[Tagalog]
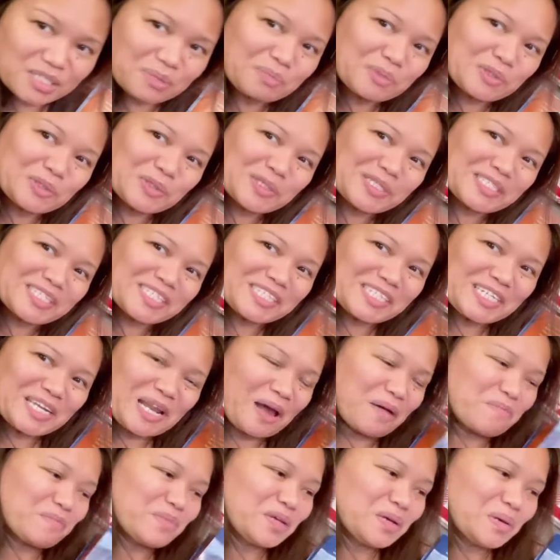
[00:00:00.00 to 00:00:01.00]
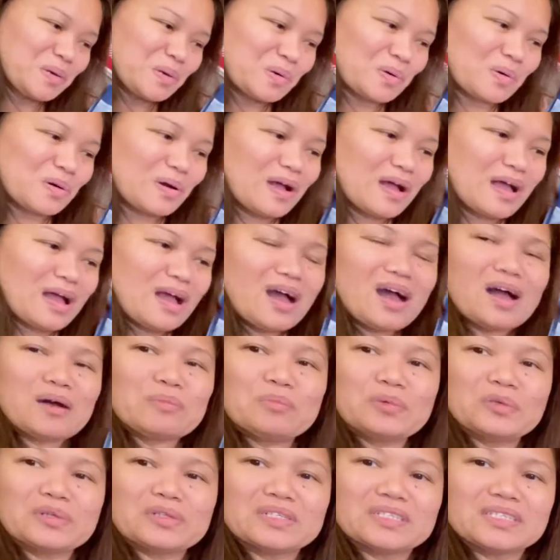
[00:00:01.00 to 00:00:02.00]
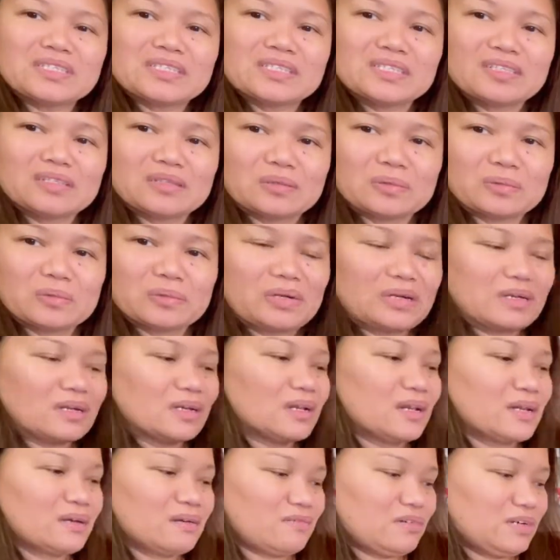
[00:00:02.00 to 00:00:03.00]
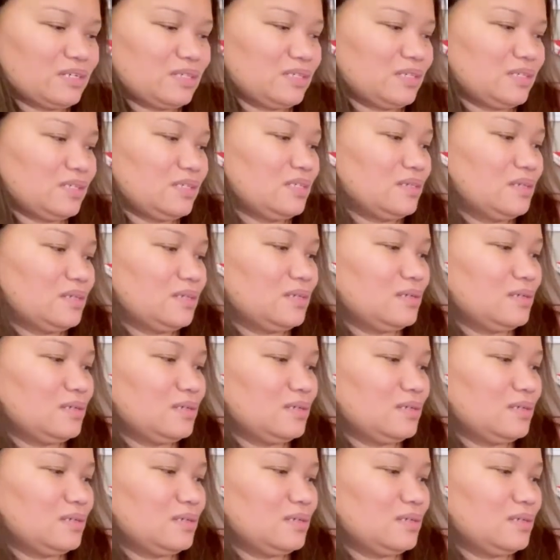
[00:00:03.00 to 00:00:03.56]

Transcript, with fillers: pero sinabi ko, about this into a clearance.